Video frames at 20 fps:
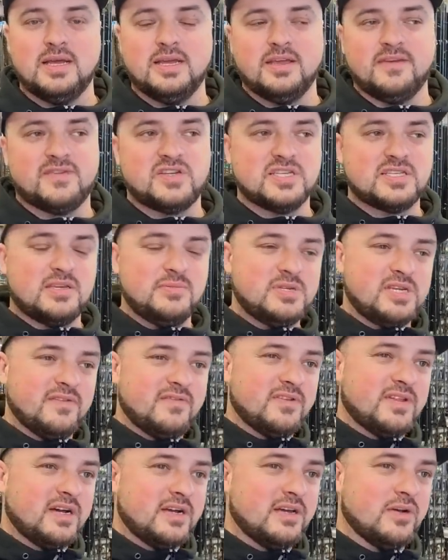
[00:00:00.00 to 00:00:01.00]
I wszystkim się
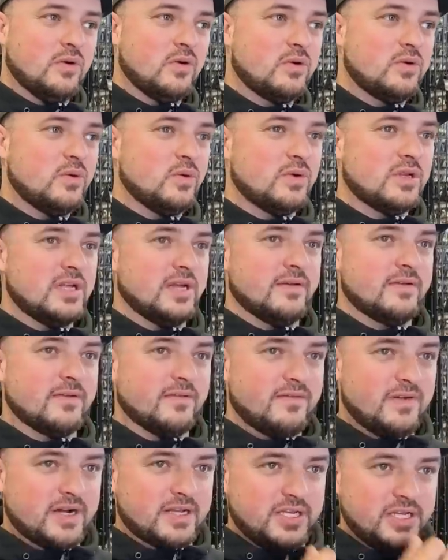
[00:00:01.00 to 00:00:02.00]
wydaje, o kurde, to
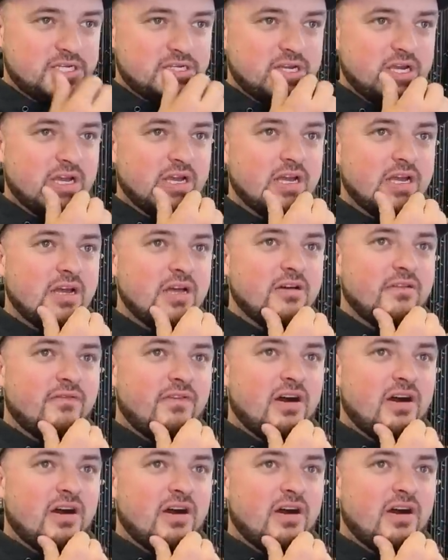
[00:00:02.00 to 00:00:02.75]
on jednego dnia tak nałowił.